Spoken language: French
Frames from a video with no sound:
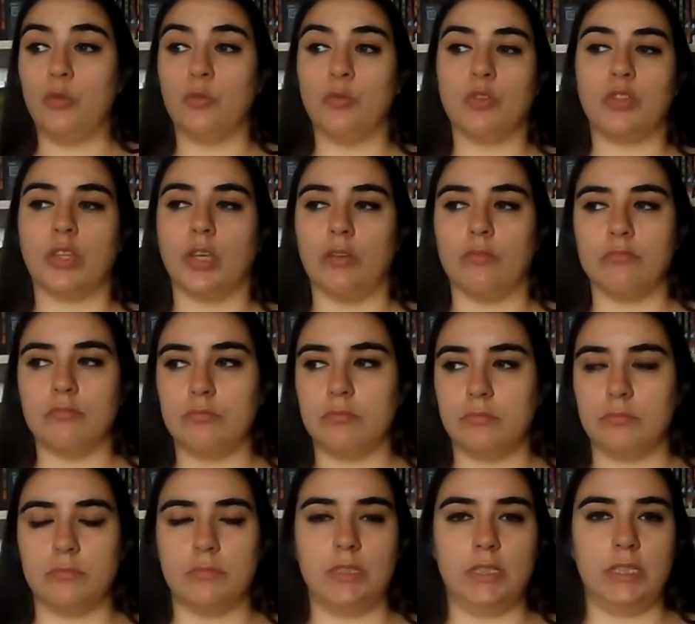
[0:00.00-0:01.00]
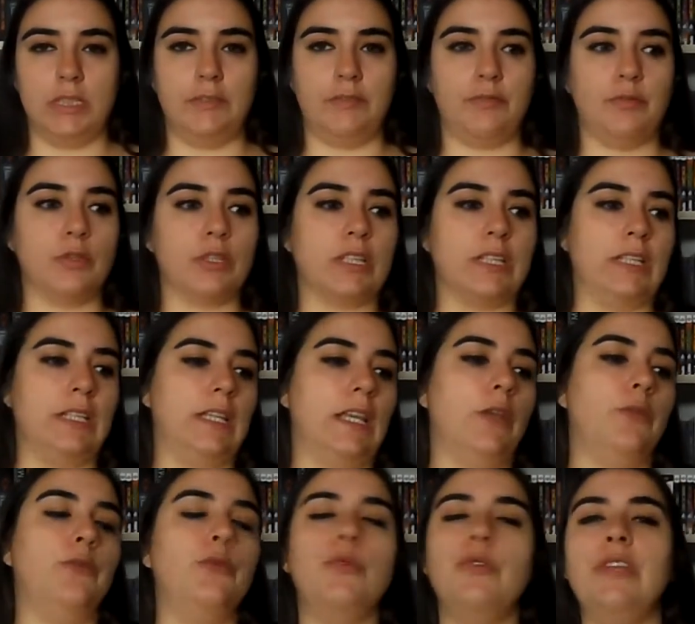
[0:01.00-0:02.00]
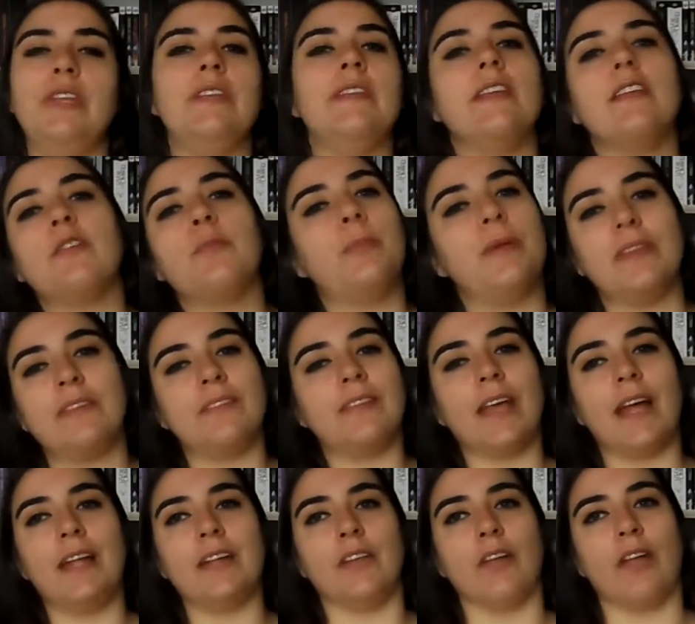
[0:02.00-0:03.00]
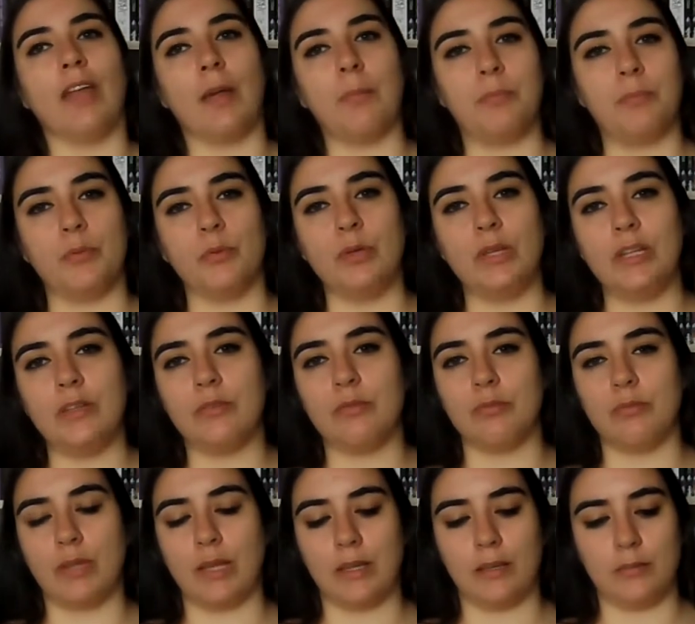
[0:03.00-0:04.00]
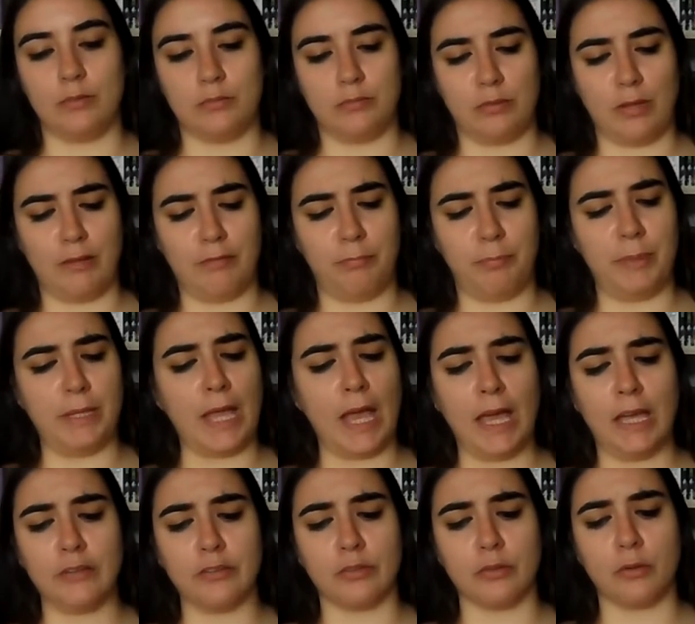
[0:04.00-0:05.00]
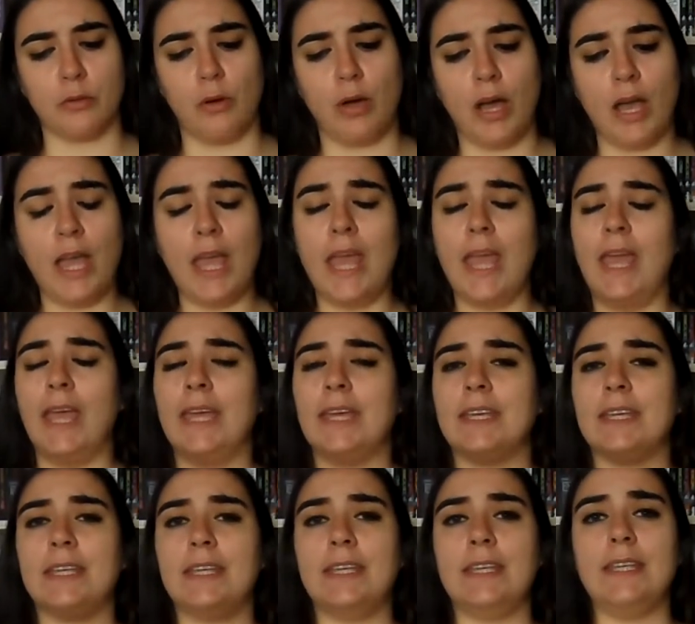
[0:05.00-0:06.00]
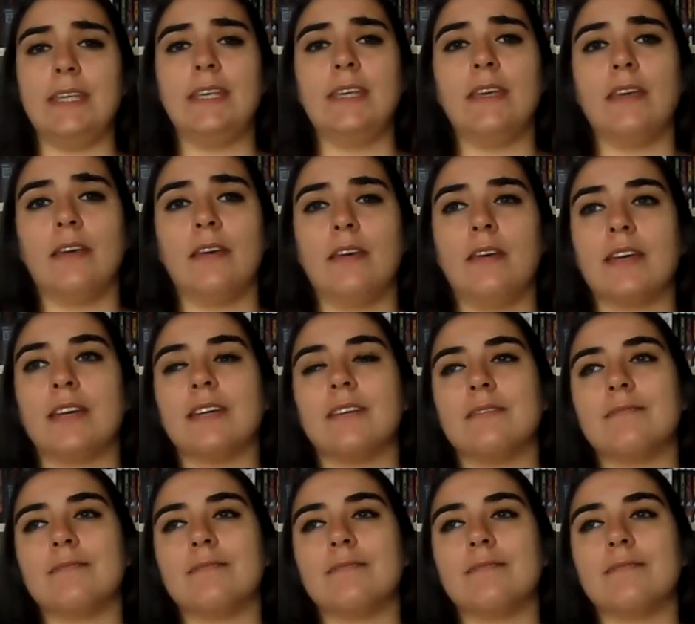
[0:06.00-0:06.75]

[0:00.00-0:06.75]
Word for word: Donc, il faut qu'il y ait une unité spéciale dans la police ou, la, ou le FBI, je crois, qui...